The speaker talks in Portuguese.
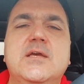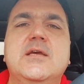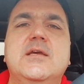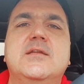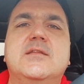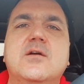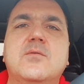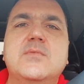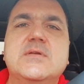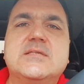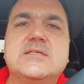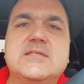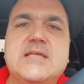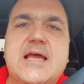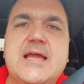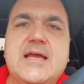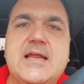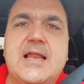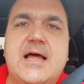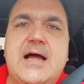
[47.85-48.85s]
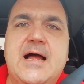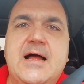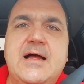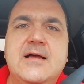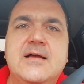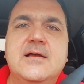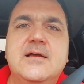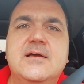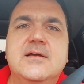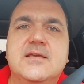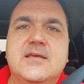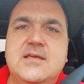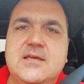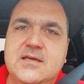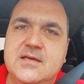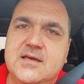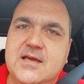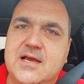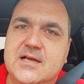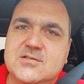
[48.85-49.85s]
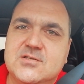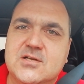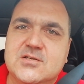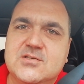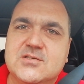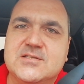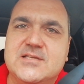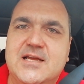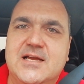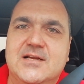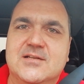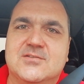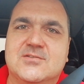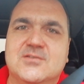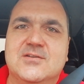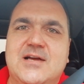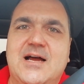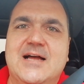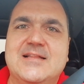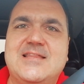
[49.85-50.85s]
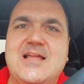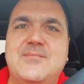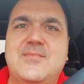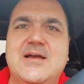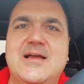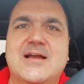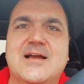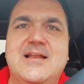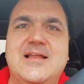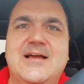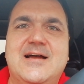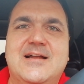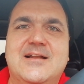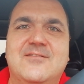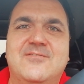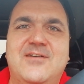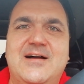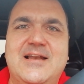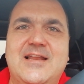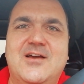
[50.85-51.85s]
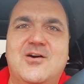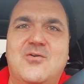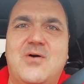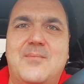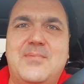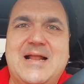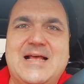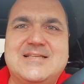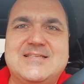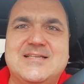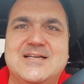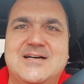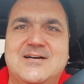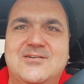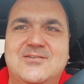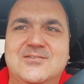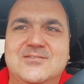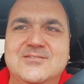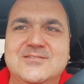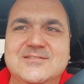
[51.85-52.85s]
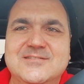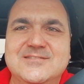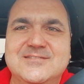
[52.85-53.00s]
Então me segue lá, que é só sucesso. Até amanhã, galera. Valeu, um abração!